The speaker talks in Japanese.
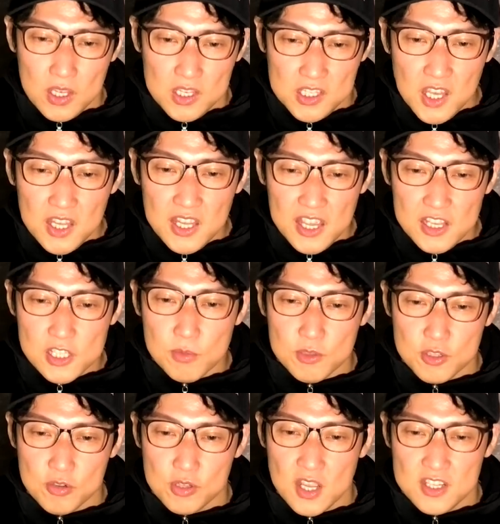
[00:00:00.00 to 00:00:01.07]
家でいつも
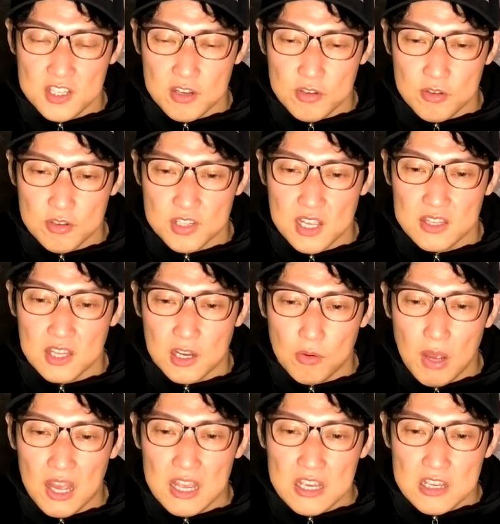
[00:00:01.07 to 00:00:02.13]
充電してるユーザーっていうの
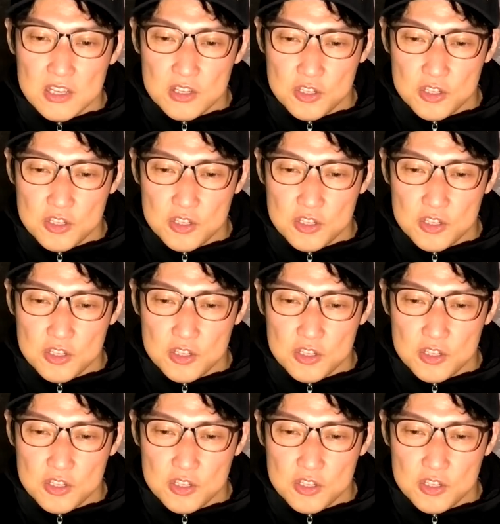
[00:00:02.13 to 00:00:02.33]
は